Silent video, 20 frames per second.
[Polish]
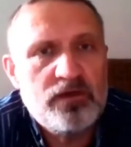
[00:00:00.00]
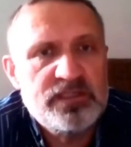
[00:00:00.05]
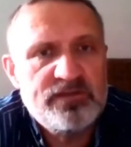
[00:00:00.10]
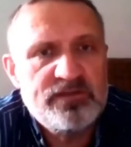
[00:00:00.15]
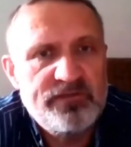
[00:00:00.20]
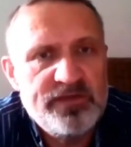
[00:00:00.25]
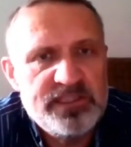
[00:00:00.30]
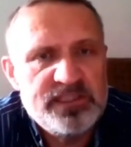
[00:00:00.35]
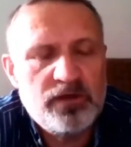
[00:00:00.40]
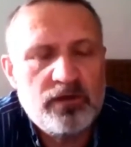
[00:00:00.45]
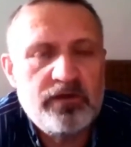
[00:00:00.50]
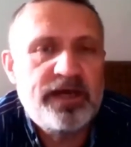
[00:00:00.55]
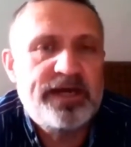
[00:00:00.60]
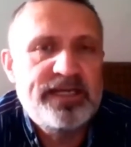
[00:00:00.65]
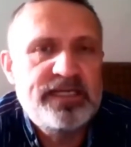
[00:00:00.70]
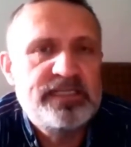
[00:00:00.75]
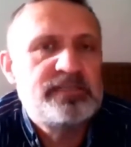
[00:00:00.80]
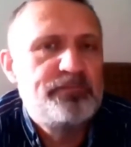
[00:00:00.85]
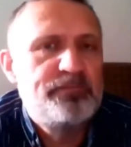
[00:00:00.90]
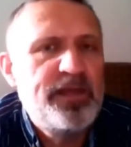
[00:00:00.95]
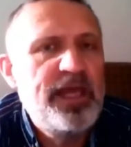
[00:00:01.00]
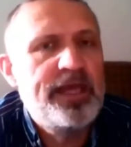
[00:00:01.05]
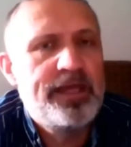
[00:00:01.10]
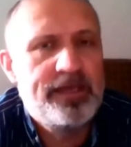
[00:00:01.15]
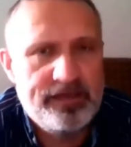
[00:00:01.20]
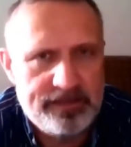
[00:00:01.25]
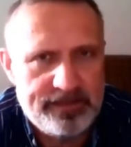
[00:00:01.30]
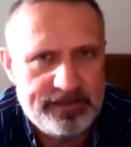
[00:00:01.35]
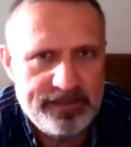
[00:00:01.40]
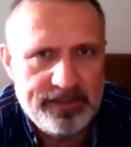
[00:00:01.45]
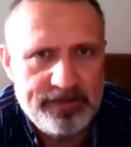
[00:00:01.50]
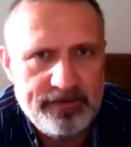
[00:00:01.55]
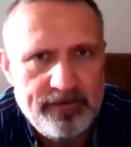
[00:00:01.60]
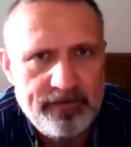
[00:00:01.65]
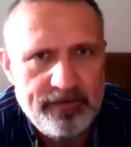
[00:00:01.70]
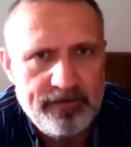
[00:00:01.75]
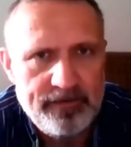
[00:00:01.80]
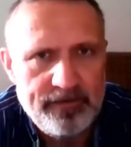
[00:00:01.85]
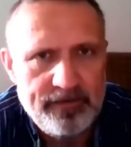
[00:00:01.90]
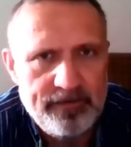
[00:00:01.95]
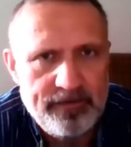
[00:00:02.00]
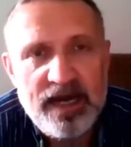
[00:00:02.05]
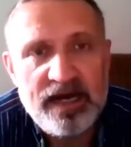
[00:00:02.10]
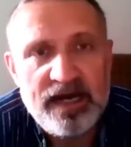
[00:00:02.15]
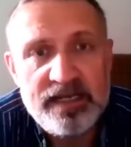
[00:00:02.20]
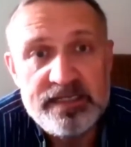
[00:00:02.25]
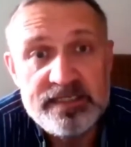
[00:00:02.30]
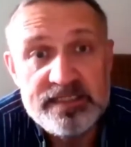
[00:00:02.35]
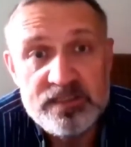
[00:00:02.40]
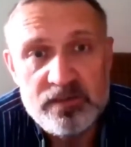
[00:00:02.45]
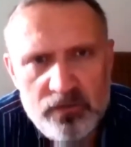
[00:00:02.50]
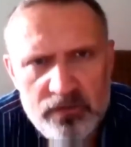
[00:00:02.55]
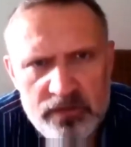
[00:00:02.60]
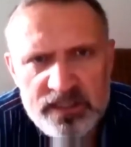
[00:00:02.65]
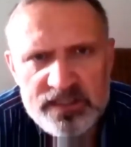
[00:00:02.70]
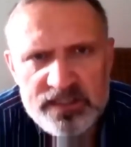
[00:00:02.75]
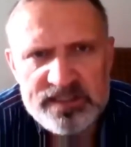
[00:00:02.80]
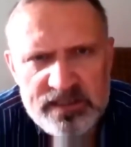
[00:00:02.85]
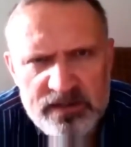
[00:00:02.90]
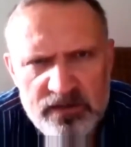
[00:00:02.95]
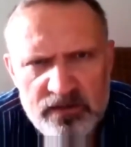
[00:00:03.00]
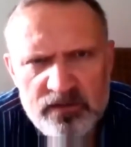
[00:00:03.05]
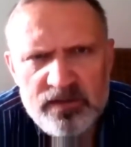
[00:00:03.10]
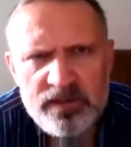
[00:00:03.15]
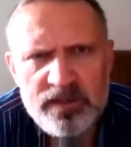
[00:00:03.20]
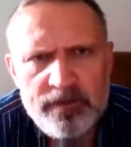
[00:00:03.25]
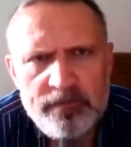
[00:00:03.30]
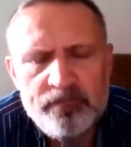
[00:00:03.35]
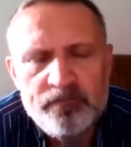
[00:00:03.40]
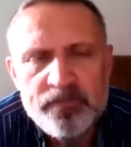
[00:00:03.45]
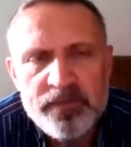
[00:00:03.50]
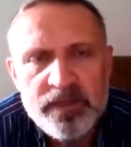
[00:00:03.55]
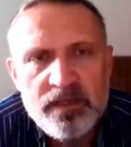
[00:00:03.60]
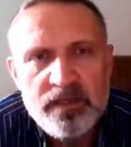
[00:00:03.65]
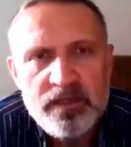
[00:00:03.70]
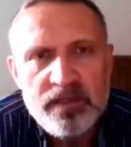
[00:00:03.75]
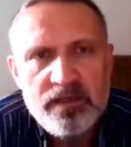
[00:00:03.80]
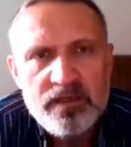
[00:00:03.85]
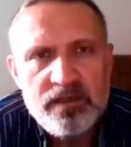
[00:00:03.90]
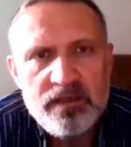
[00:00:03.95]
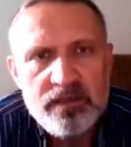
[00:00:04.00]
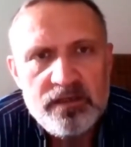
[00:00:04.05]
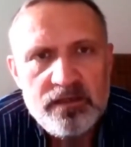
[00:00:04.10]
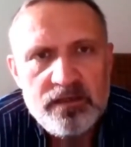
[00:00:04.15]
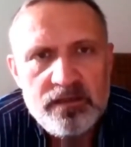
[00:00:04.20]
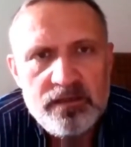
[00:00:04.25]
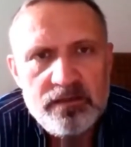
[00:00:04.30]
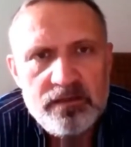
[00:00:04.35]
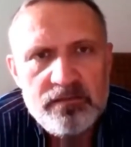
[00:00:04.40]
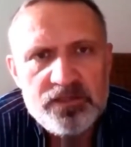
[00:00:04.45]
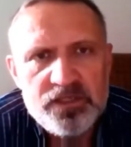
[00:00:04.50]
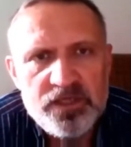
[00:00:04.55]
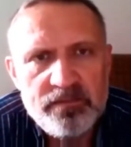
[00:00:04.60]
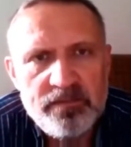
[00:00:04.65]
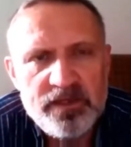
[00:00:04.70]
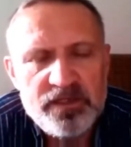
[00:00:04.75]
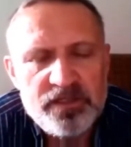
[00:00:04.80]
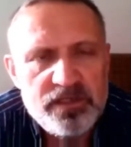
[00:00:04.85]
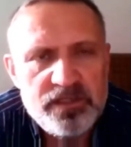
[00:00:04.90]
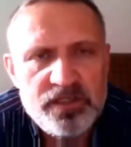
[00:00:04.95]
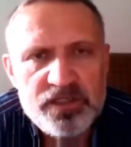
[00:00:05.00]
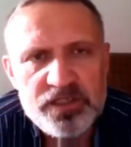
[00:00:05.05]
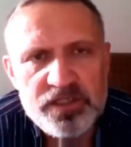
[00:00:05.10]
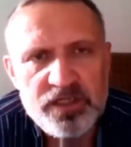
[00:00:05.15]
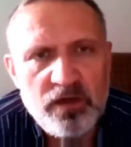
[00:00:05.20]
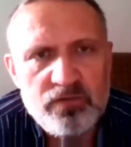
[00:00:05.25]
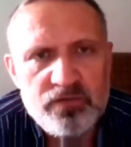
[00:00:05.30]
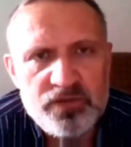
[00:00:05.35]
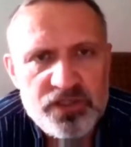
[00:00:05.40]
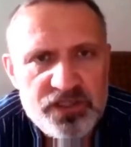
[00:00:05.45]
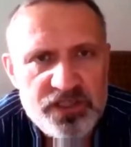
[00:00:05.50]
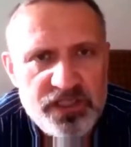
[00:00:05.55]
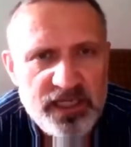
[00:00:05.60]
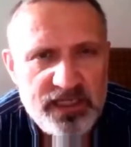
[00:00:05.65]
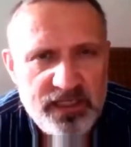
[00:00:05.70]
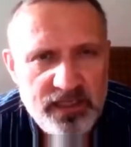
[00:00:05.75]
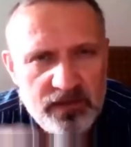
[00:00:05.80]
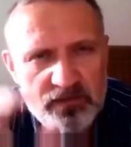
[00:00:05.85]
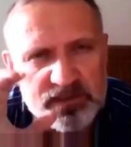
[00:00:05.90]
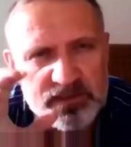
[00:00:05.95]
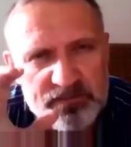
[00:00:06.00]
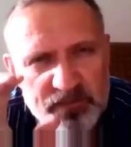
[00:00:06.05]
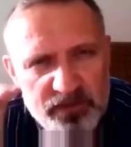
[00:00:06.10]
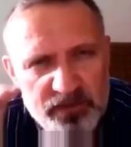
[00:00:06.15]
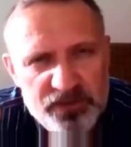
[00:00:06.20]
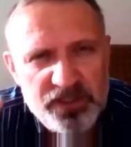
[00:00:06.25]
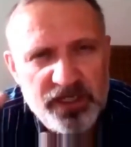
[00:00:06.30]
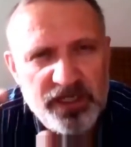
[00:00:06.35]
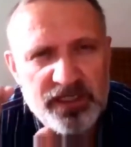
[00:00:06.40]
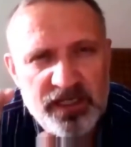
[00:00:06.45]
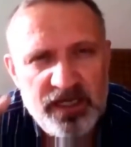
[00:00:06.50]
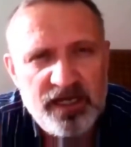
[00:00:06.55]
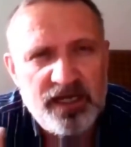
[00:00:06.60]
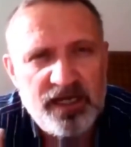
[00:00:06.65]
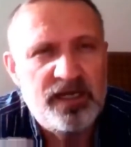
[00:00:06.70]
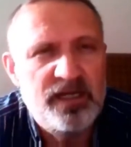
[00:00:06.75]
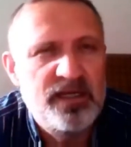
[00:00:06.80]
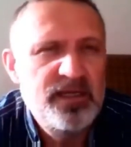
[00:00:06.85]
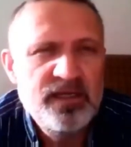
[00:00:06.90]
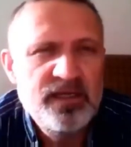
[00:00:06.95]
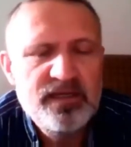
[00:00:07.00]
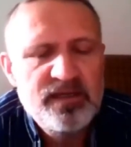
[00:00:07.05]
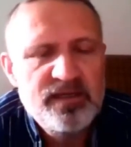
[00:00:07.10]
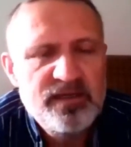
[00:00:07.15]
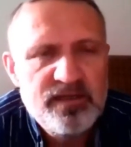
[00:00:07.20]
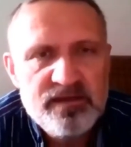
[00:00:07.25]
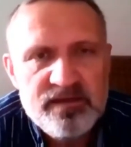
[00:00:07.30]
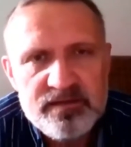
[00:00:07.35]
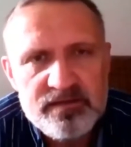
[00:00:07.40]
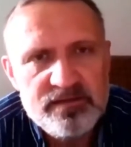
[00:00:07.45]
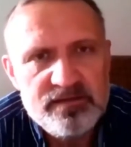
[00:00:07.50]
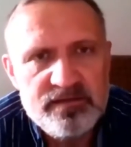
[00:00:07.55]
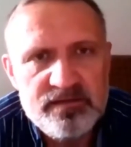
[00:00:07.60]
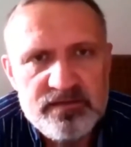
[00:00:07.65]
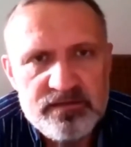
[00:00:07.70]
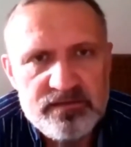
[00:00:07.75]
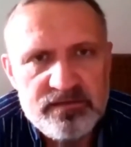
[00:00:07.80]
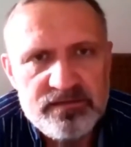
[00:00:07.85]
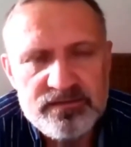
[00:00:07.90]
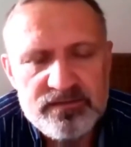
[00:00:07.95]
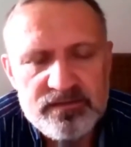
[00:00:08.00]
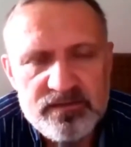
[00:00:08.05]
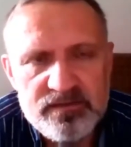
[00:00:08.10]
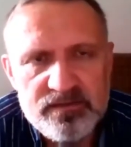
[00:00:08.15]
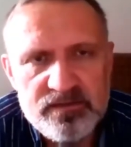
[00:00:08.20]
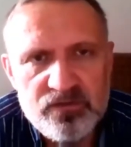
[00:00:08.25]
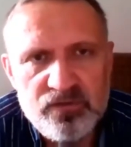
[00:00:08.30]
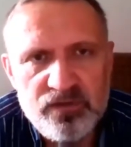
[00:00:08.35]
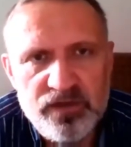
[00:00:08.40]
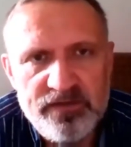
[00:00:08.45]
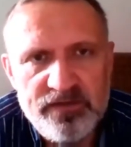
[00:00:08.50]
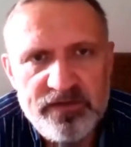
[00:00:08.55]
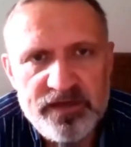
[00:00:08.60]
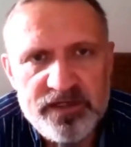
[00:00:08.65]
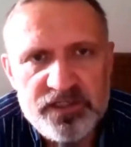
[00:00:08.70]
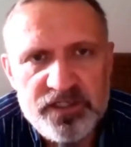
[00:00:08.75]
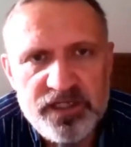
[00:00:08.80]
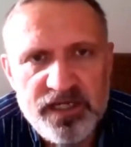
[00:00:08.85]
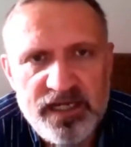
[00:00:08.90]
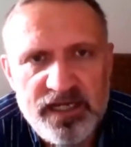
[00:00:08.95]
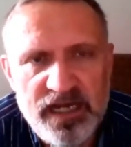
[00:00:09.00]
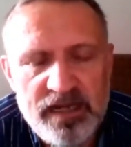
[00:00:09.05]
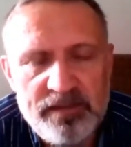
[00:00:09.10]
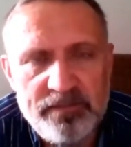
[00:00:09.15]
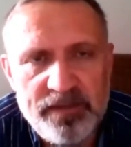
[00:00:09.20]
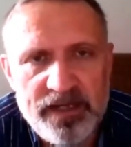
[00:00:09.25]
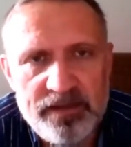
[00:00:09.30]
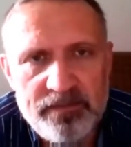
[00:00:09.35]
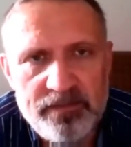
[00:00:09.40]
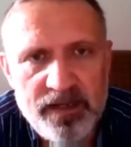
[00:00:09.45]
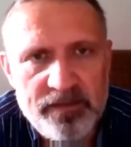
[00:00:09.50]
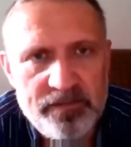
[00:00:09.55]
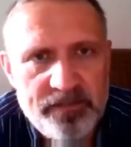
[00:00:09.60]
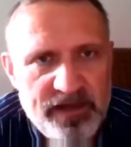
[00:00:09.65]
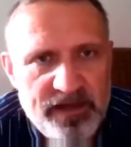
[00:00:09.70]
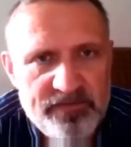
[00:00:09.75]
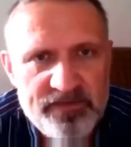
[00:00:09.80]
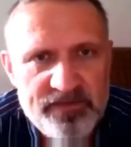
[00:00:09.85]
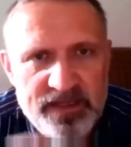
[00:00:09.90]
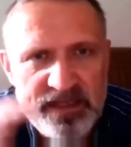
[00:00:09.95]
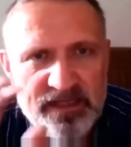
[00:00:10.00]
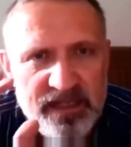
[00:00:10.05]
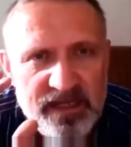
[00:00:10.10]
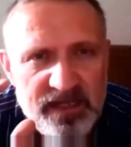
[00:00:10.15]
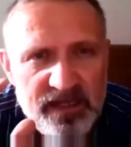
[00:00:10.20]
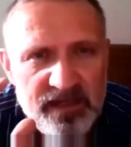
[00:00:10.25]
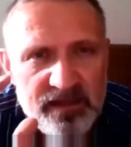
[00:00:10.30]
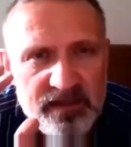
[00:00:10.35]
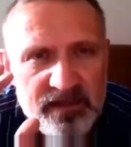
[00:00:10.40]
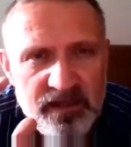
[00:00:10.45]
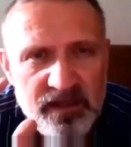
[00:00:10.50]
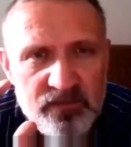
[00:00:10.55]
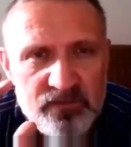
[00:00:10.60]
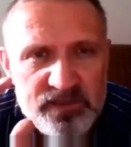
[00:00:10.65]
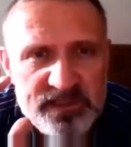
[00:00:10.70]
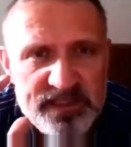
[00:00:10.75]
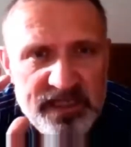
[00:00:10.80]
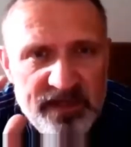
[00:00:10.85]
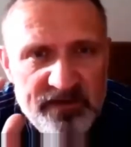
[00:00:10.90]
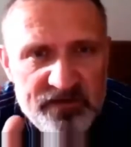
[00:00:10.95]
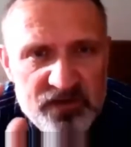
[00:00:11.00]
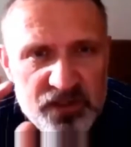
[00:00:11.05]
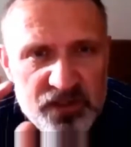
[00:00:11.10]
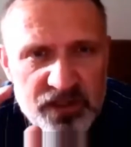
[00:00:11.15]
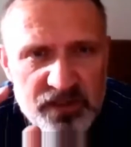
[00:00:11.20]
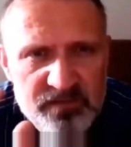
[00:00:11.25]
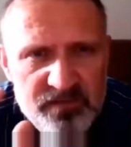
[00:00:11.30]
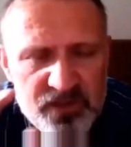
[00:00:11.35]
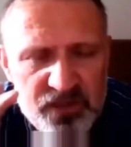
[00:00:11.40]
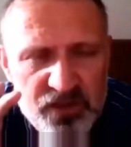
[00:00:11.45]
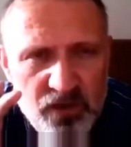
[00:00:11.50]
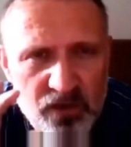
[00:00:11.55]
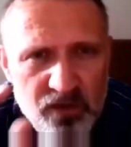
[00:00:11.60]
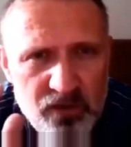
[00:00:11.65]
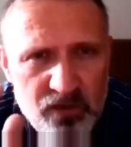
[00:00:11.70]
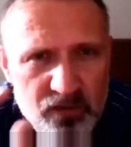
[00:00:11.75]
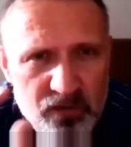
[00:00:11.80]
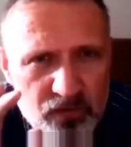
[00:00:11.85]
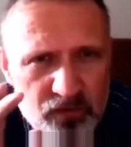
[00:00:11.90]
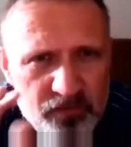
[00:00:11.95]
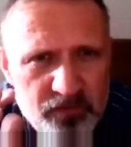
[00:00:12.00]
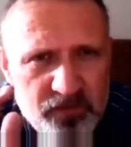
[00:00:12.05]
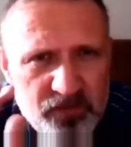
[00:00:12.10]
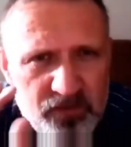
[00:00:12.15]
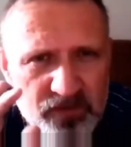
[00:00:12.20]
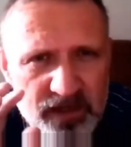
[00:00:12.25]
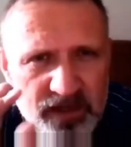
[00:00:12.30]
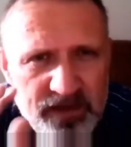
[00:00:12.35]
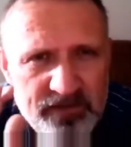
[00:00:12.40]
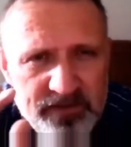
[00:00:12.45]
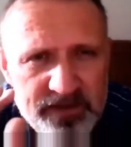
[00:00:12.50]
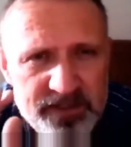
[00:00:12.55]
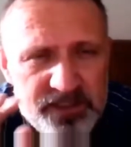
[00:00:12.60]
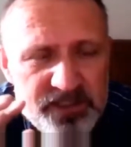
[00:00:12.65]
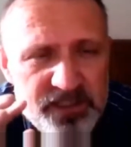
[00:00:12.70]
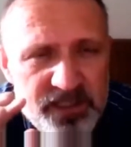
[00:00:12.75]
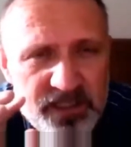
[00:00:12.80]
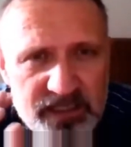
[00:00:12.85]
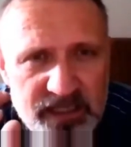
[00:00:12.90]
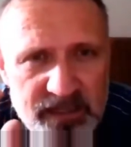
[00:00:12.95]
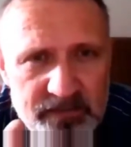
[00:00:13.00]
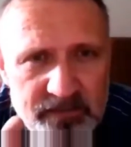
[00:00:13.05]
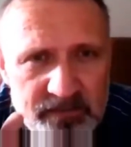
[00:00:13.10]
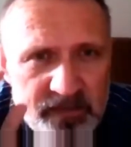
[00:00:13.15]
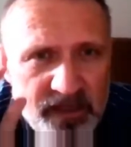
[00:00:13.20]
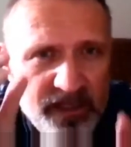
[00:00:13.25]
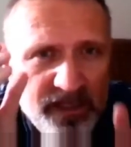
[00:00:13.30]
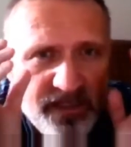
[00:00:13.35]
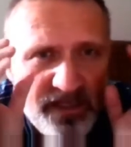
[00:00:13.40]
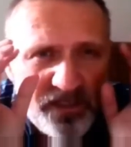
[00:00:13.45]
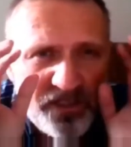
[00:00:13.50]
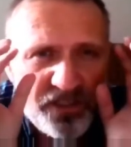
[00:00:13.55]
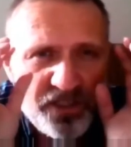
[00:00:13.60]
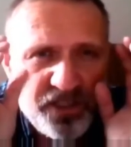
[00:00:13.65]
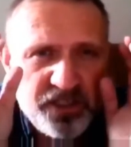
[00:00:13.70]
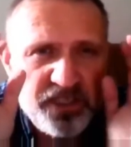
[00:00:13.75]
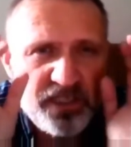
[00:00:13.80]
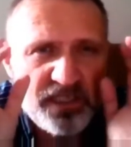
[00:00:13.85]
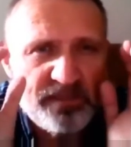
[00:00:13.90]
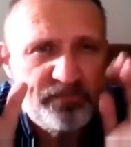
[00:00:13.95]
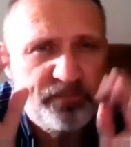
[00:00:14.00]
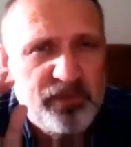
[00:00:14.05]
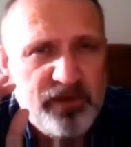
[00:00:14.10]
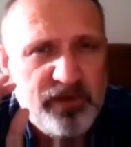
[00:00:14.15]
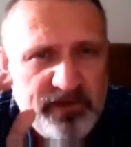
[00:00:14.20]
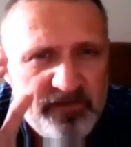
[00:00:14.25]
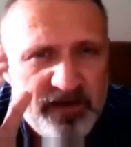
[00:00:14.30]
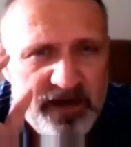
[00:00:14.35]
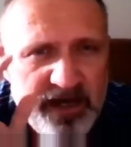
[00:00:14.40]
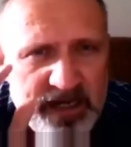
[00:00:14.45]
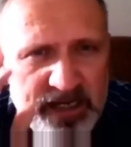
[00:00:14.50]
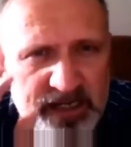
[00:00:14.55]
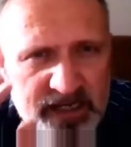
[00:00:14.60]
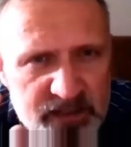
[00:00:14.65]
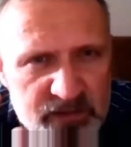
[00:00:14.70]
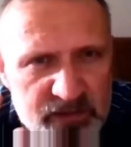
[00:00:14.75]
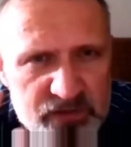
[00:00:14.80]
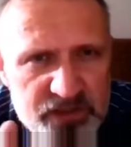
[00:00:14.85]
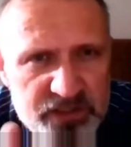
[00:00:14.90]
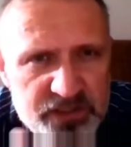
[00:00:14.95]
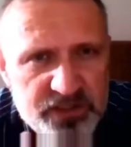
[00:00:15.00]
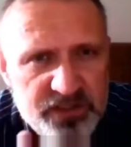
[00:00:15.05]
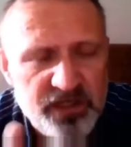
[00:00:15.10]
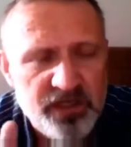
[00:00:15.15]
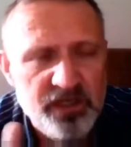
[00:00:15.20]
z wysoka jest piękny, mhm. ale z drugiej strony y, trzeba się też nauczyć takiego spojrzenia, y, które właśnie hrabal ma, prawda? Na, na łzew czyimś oku, która właśnie tam jeszcze nie spływa, ale już